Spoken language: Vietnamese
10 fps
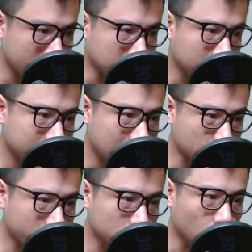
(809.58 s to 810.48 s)
Ánh mắt
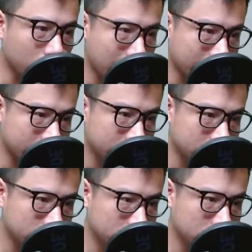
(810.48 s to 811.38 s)
Tào Doanh tối lại,
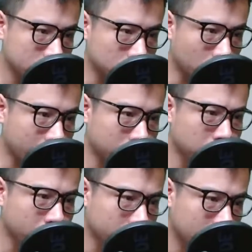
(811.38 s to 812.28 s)
rồi
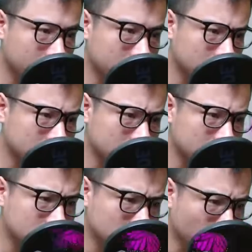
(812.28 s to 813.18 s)
hắn biến
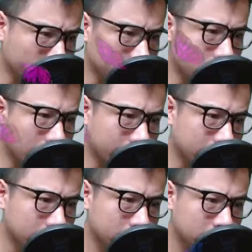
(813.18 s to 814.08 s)
đổi trưởng
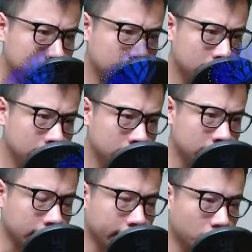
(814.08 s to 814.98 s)
ấn.
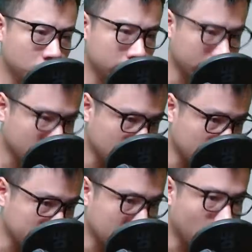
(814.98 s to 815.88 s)
Cái đầu rắn
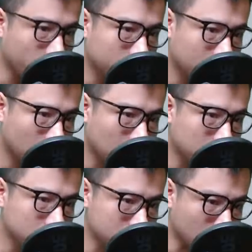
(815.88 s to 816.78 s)
ở đỉnh đầu huyết mâu
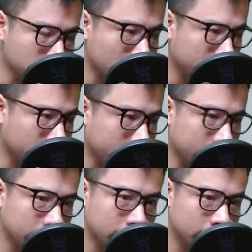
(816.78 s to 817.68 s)
bỗng như sống dậy
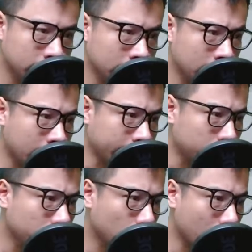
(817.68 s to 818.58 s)
vậy.
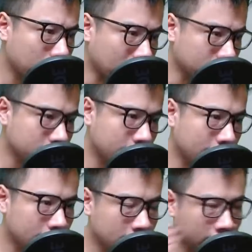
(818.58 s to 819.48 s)
Ánh huyết quang bắn
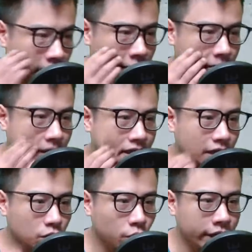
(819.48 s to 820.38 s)
ra,
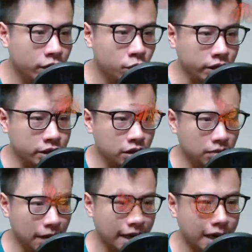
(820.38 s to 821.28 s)
men theo lô đế quyền
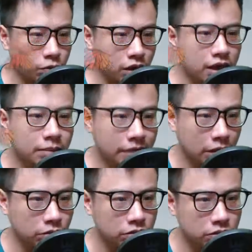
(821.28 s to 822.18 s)
trượng mà lao tới
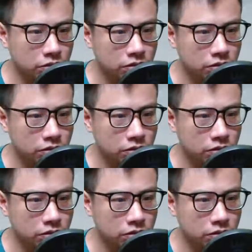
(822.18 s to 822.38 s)
lâm động.